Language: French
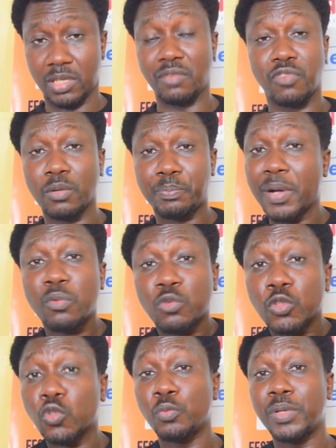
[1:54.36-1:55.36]
ils vont pas
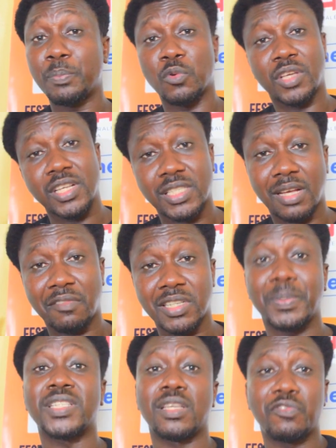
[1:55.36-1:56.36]
contribuer pour que ça
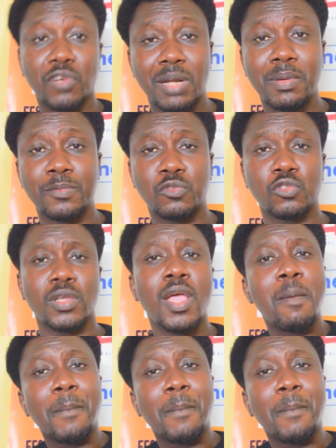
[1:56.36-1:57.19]
avance parce qu'ils font la même chose.